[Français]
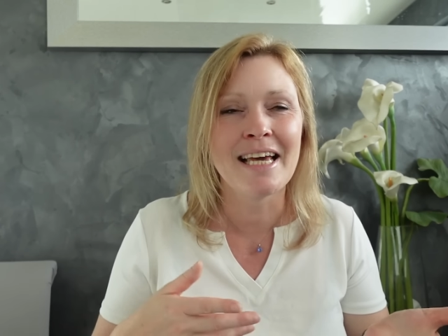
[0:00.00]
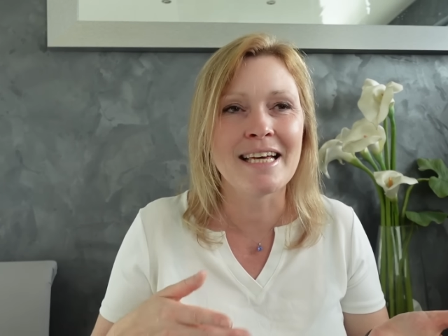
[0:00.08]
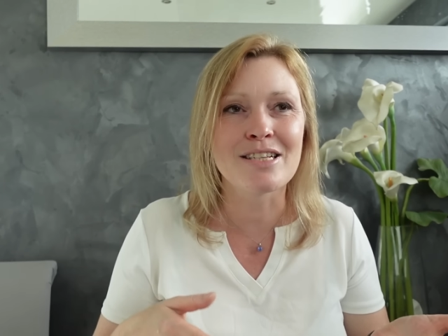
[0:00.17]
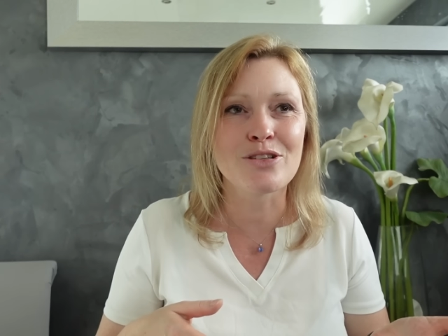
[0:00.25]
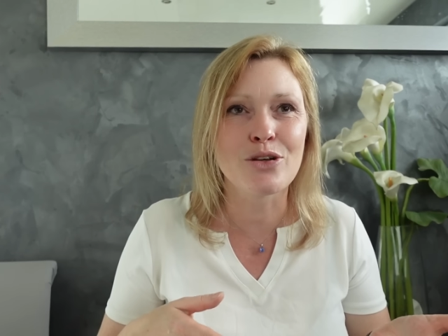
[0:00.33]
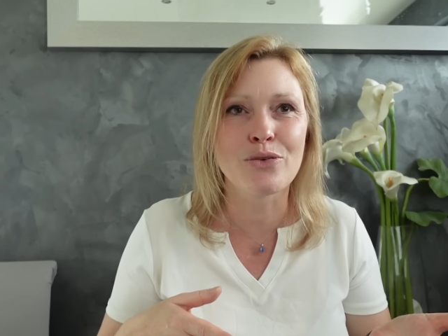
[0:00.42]

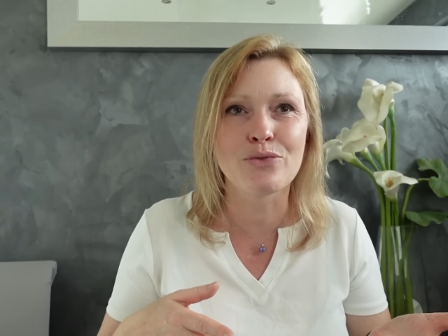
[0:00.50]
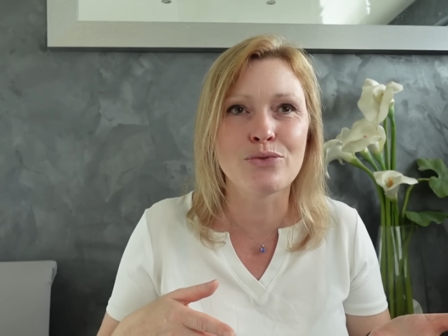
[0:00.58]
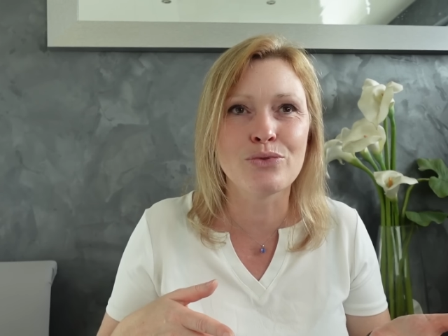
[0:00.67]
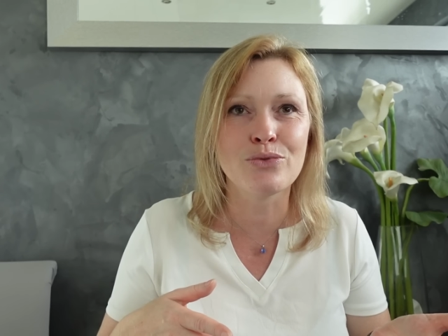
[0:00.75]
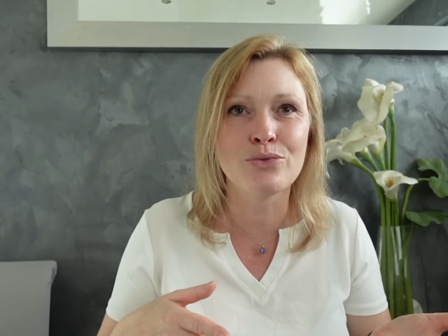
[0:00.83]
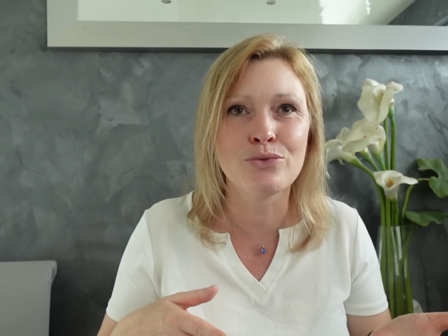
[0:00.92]
Est-ce que
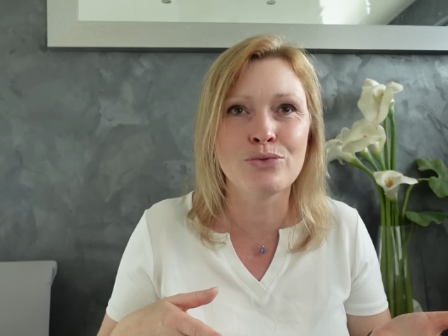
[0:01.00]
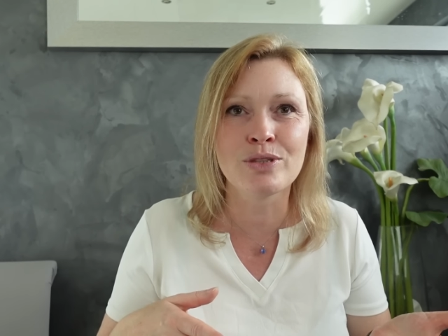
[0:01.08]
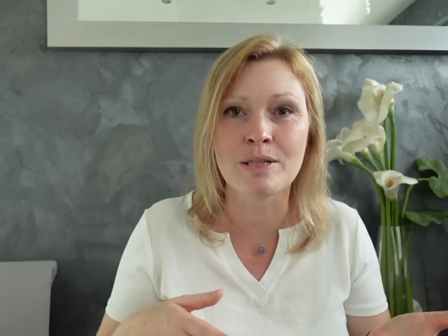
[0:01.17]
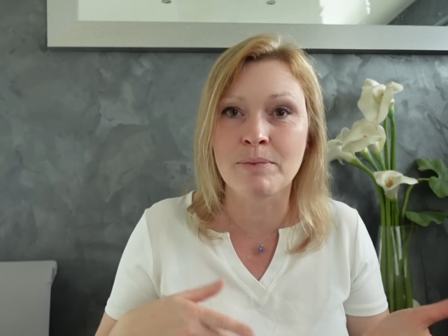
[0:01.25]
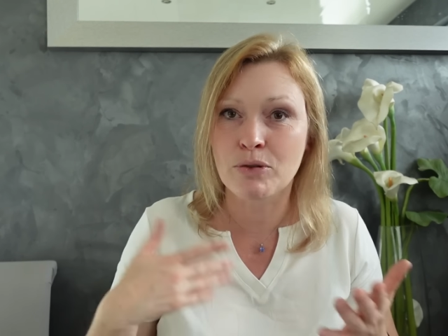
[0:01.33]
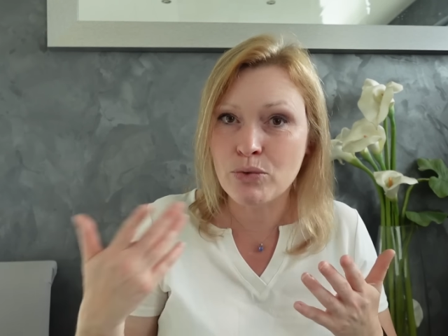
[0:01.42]

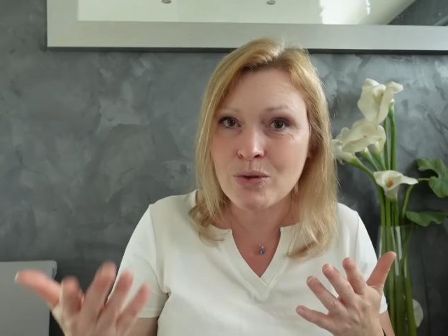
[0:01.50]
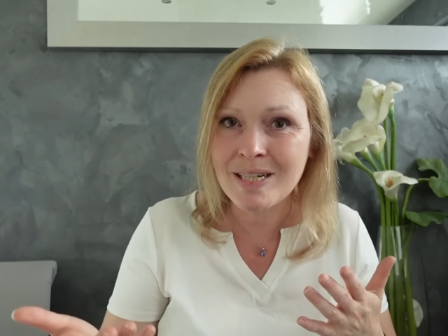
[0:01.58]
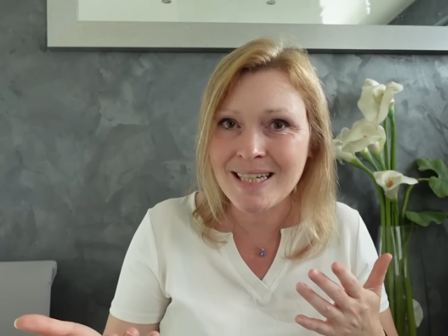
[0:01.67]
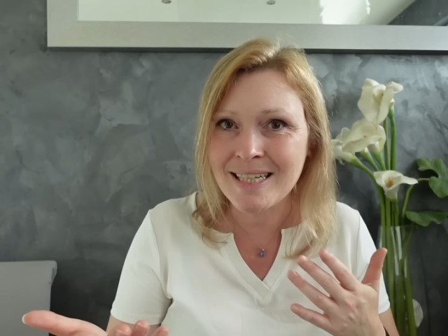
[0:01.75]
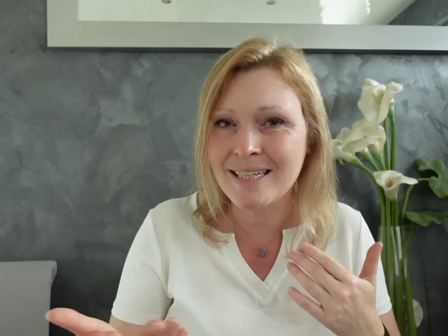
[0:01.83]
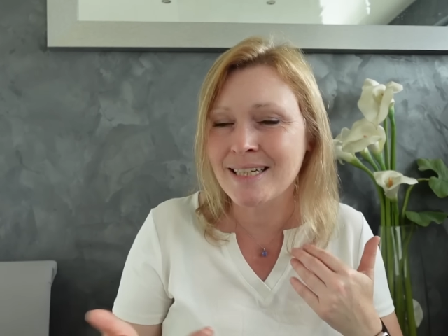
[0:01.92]
vous aimez
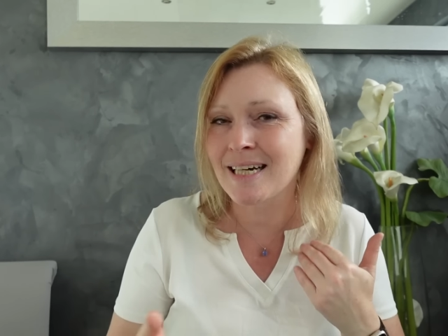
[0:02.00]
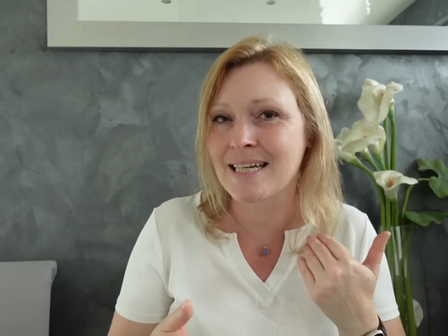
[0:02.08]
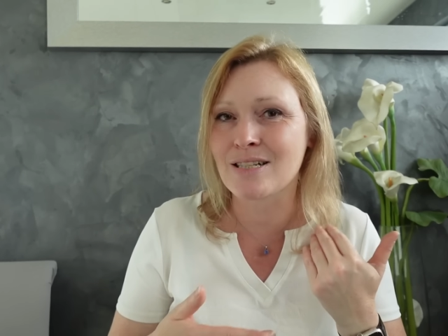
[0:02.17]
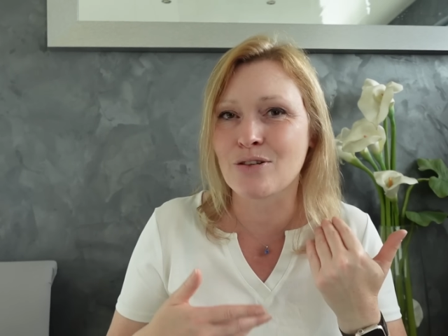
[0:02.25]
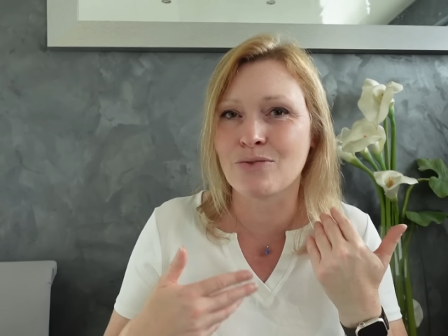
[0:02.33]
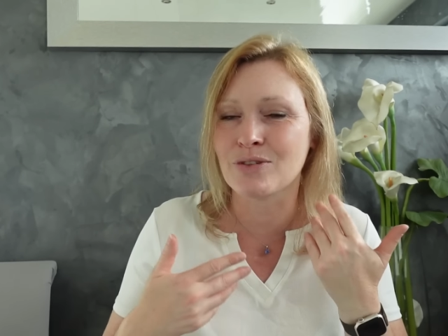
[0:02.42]
courir
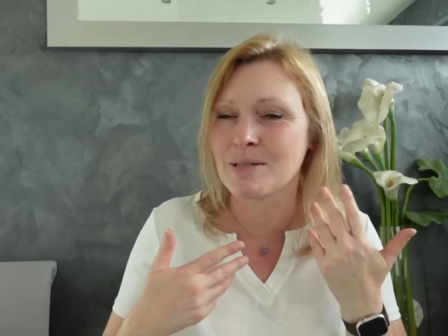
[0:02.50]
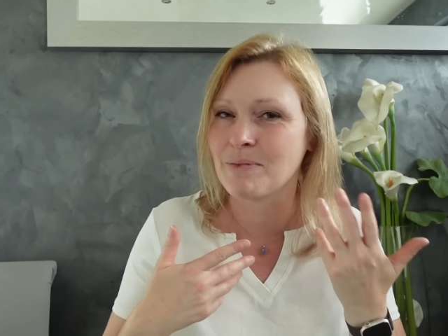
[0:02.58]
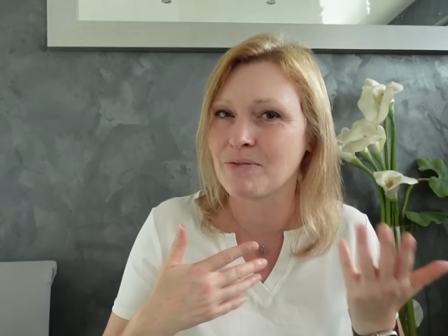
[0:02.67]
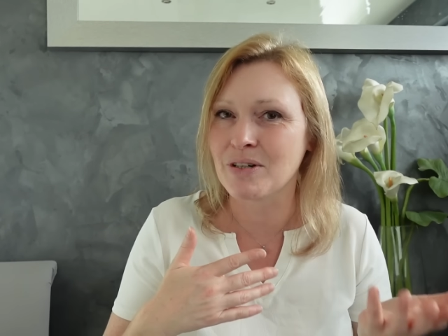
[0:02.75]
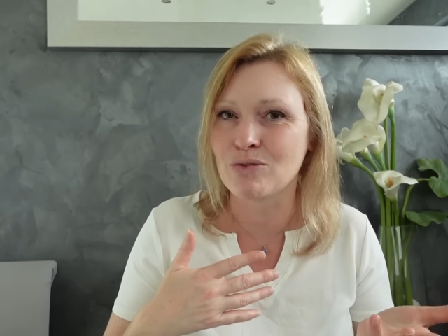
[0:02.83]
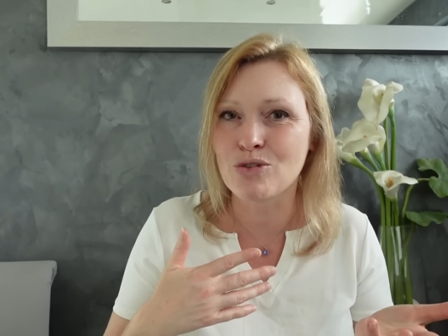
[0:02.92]
Est-ce que vous
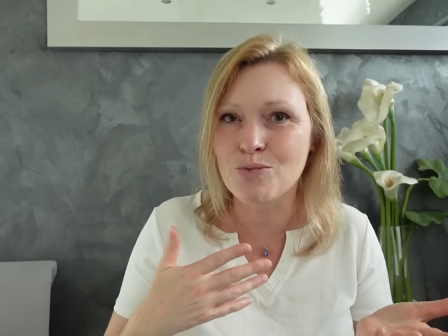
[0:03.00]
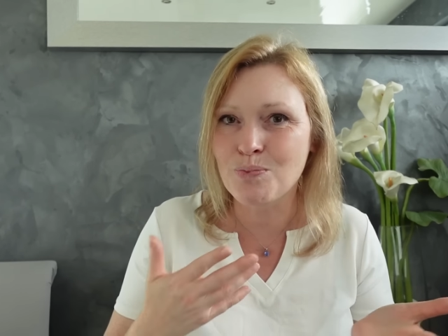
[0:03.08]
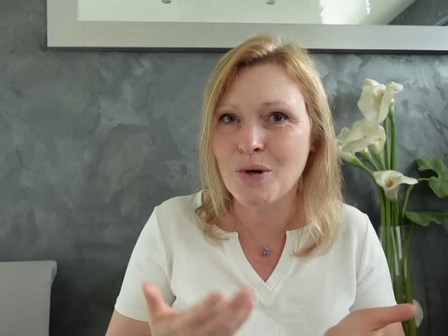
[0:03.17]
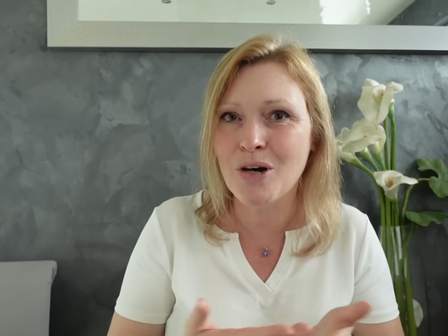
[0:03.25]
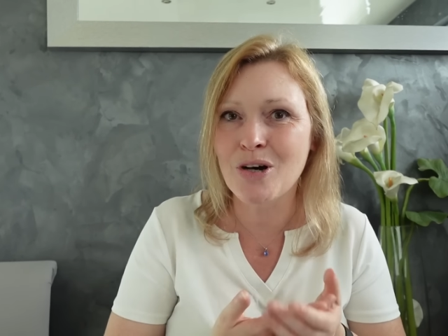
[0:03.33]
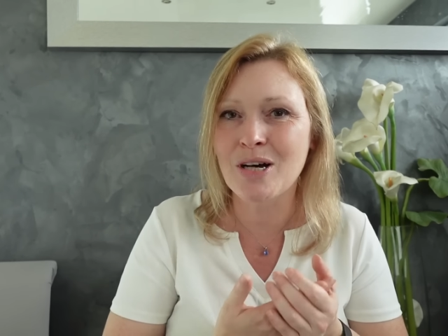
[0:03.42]
aimez faire du
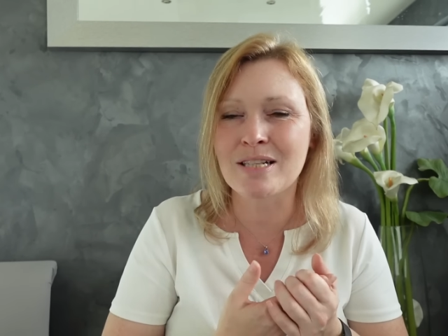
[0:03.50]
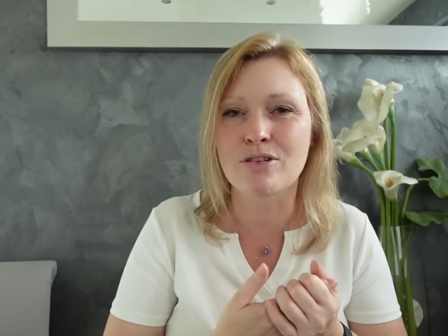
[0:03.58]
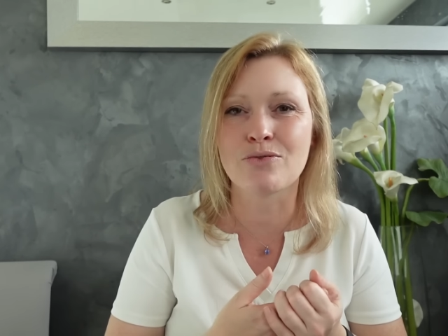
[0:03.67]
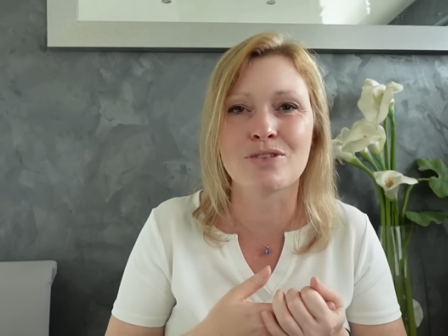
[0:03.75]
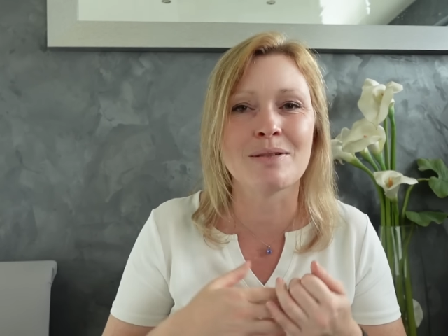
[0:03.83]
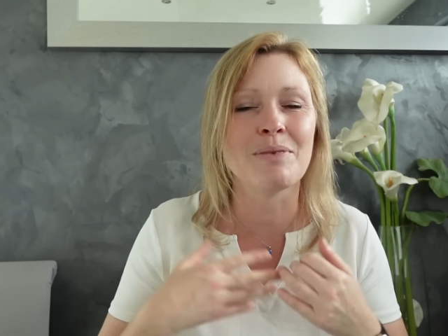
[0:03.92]
sport Est-ce
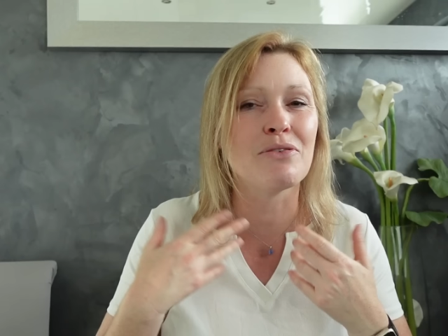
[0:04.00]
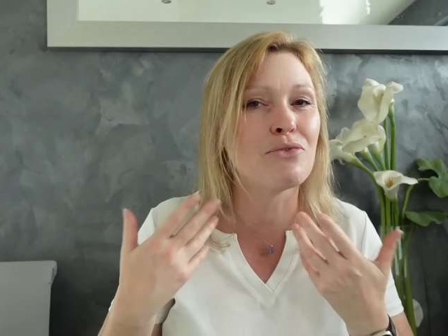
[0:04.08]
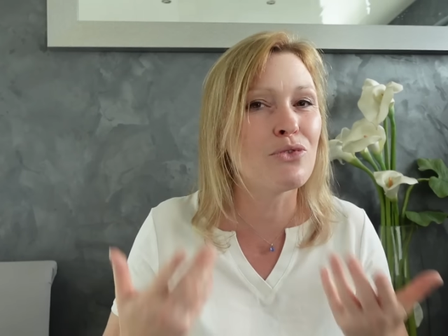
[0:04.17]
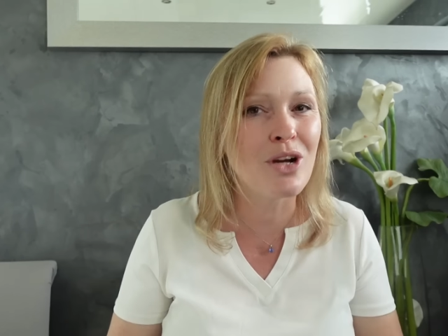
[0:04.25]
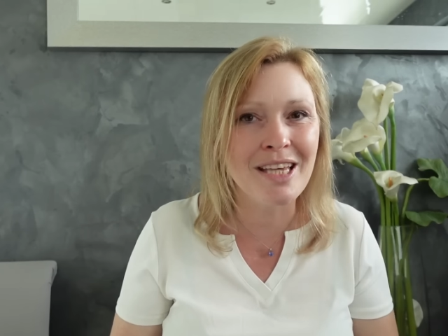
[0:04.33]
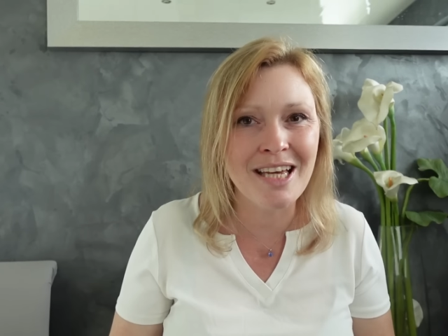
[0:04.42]
que vous aimez
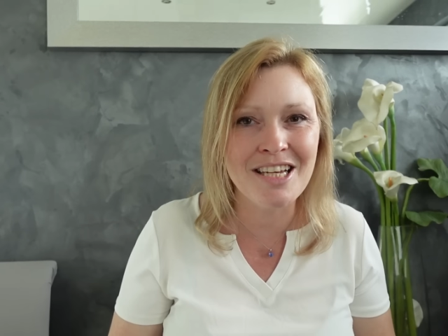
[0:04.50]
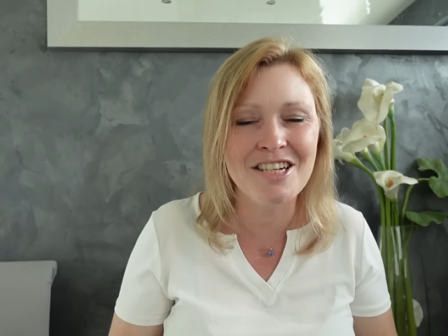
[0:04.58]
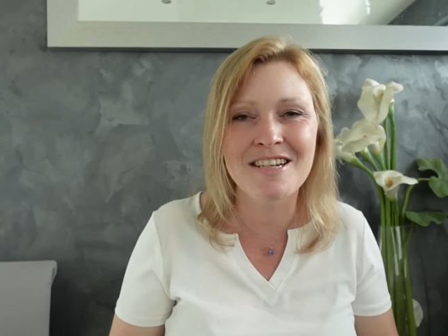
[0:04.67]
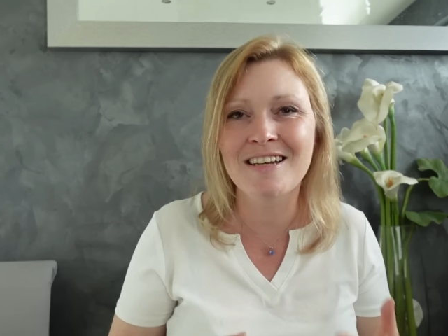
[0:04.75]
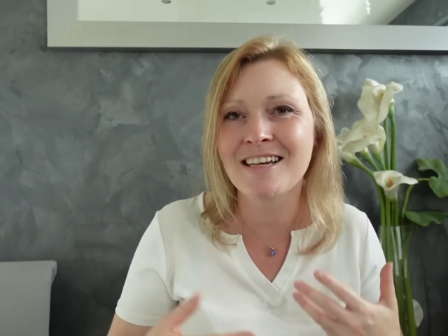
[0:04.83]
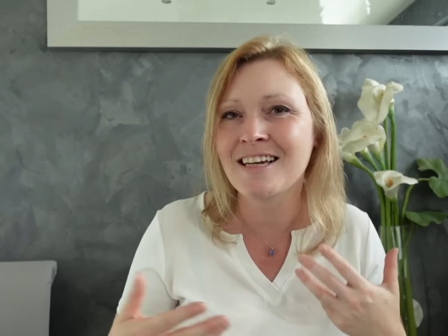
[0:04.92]

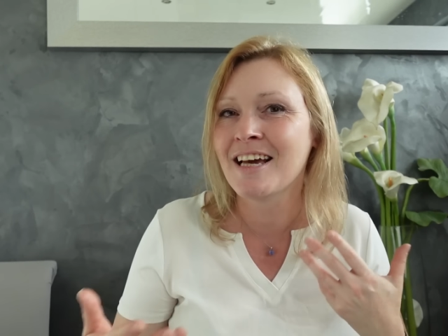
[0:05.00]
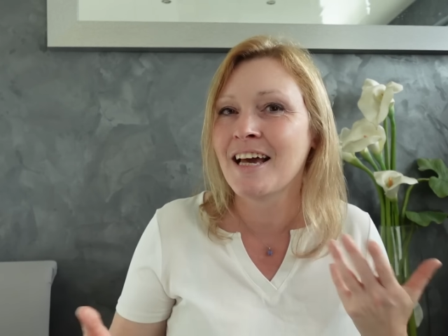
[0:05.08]
voyager